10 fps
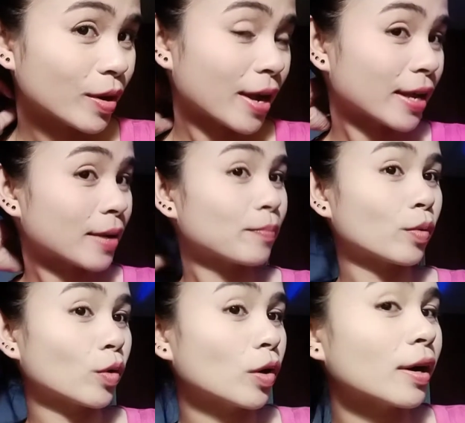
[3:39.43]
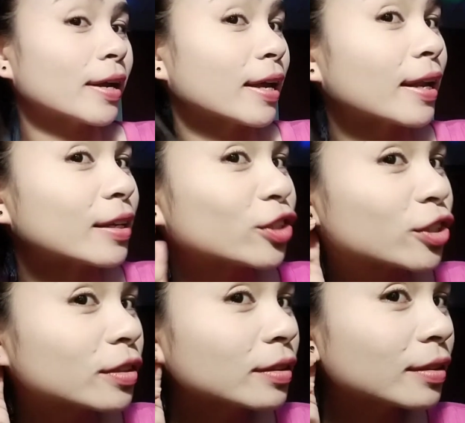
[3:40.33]
ayan na po. Ayan na
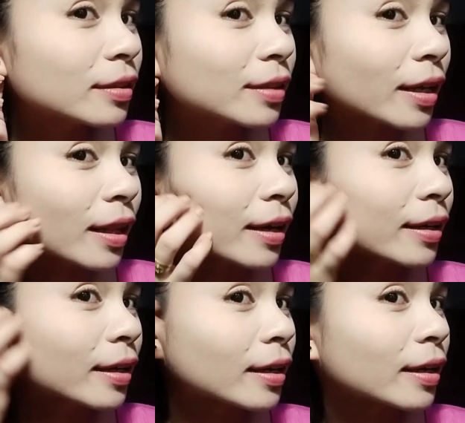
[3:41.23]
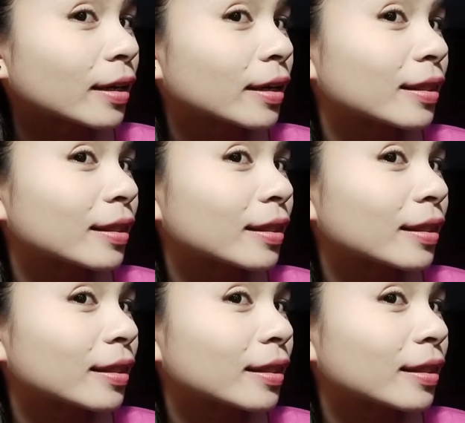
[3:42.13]
siya. I like it.